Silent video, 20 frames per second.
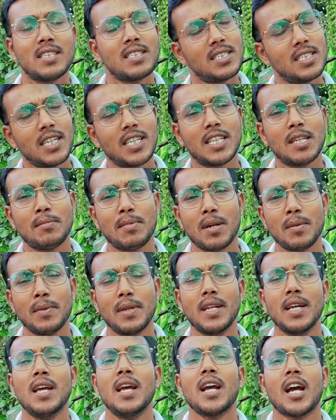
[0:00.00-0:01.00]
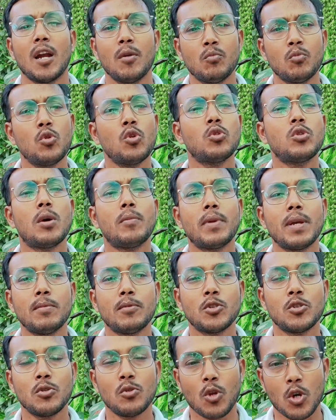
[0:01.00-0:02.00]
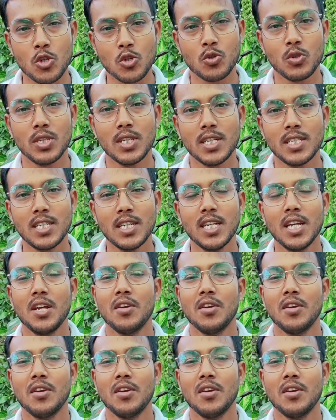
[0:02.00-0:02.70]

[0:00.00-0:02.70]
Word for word: শিখতে পারবেন কারণ মূলত আমরা এবছর নজর দিয়েছি